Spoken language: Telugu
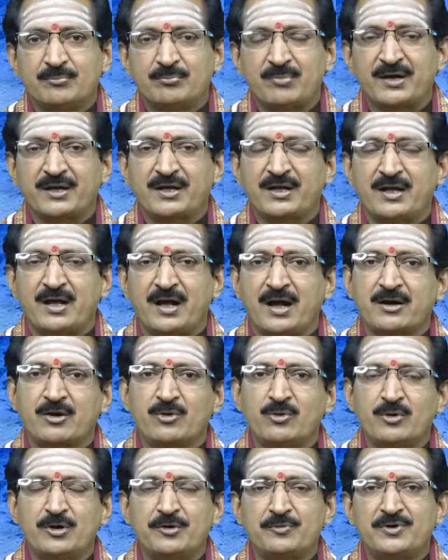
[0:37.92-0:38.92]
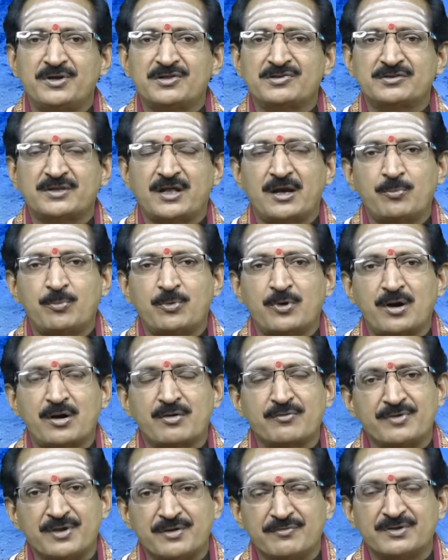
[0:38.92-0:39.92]
మనకి అక్కడ ఉన్నటువంటి స్థల
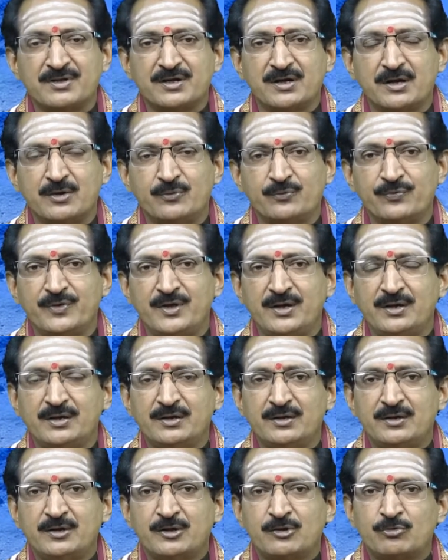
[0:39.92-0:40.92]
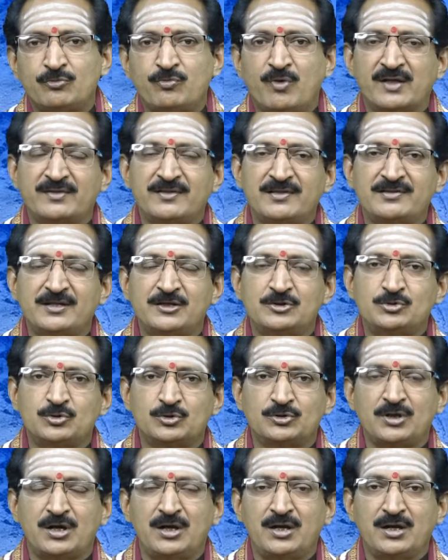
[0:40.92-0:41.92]
పురాణం ఏ విధంగా ఉంది ద్వాదశ
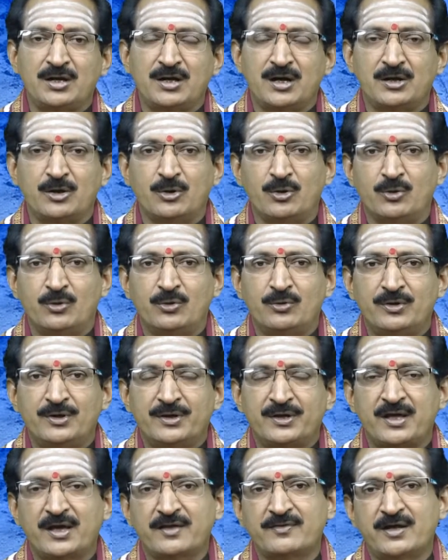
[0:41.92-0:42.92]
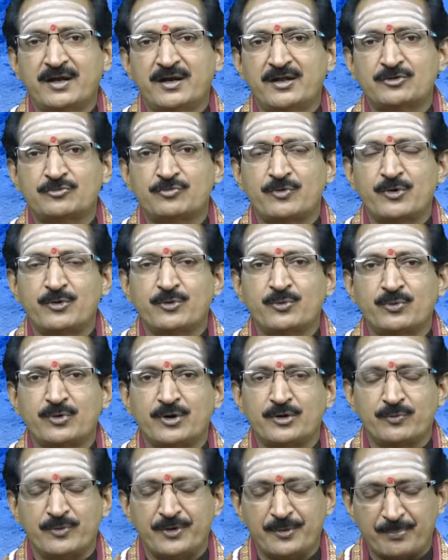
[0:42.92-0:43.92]
జ్యోతిర్లింగాలలో కేదారేశ్వరుడికి
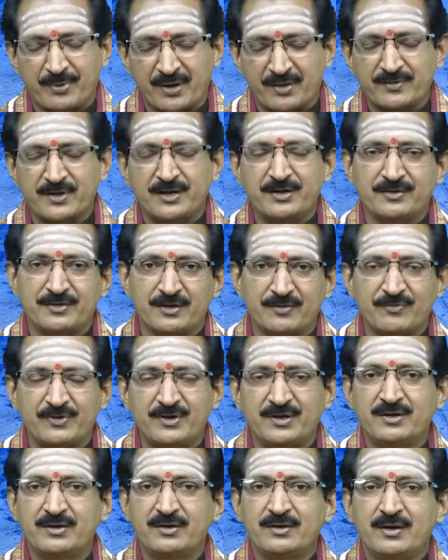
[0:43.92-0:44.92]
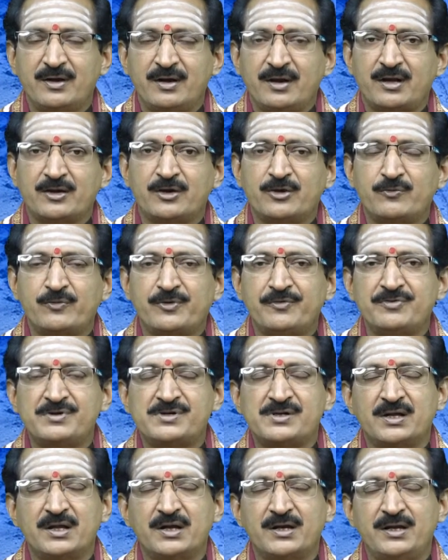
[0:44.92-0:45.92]
ఉన్నటువంటి ప్రాధాన్యత ఏమిటి అన్నటువంటి
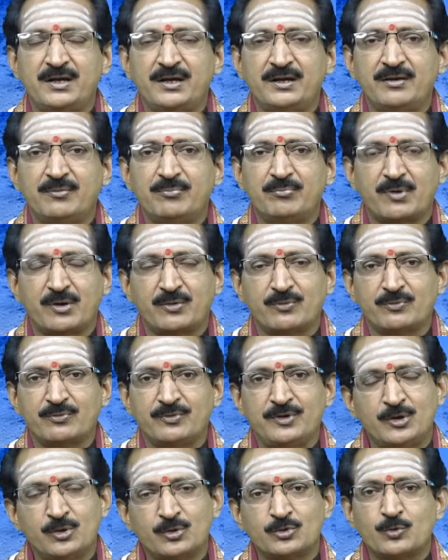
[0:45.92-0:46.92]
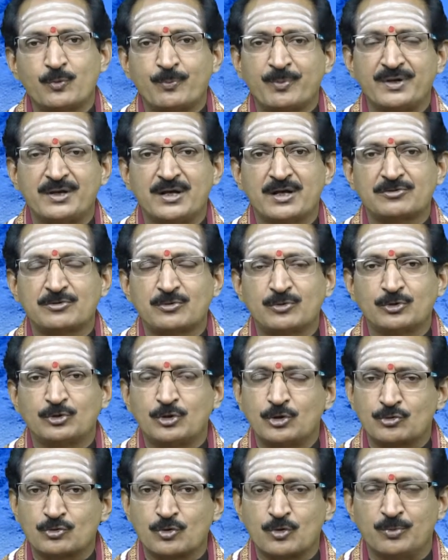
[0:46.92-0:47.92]
విషయాల్ని మనం ఈరోజు ఉపన్యాసంలో
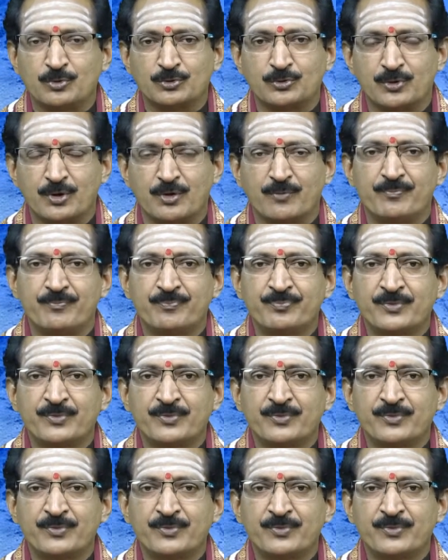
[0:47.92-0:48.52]
తెలుసుకోబోతున్నాం